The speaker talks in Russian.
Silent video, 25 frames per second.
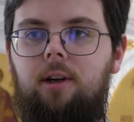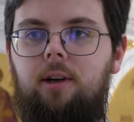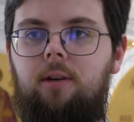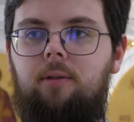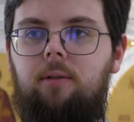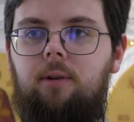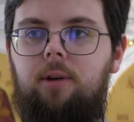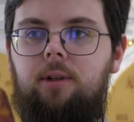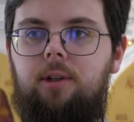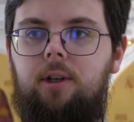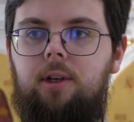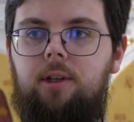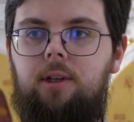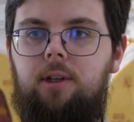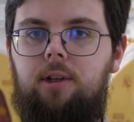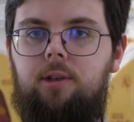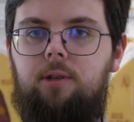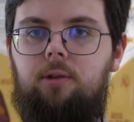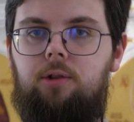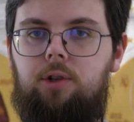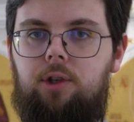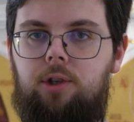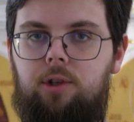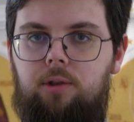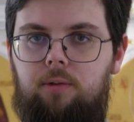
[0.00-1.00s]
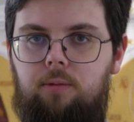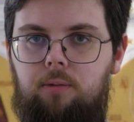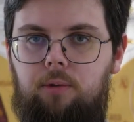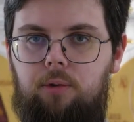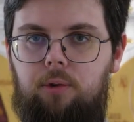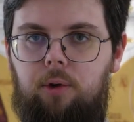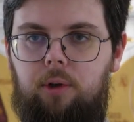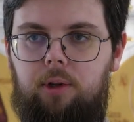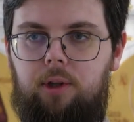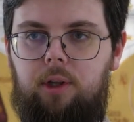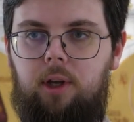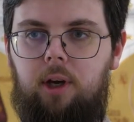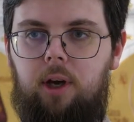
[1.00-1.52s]
вот, они
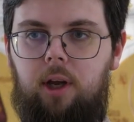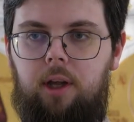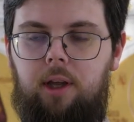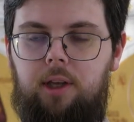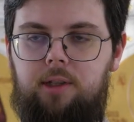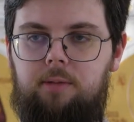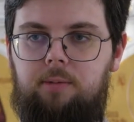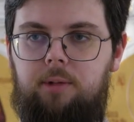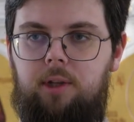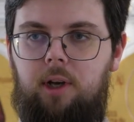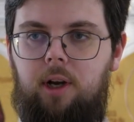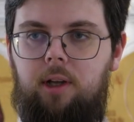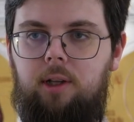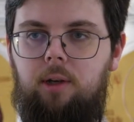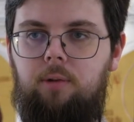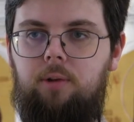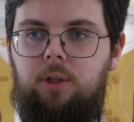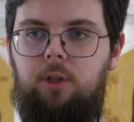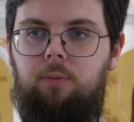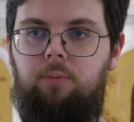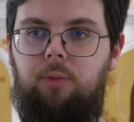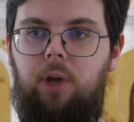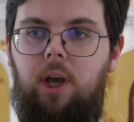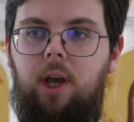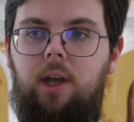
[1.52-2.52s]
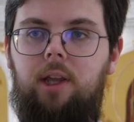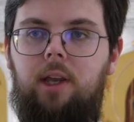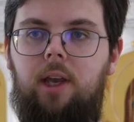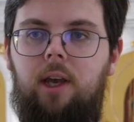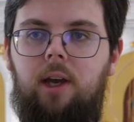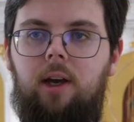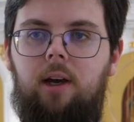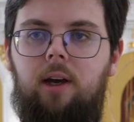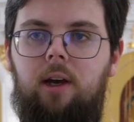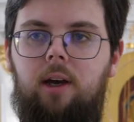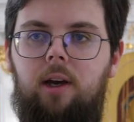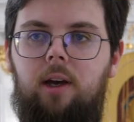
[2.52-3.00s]
существуют, да, и несмотря на успение,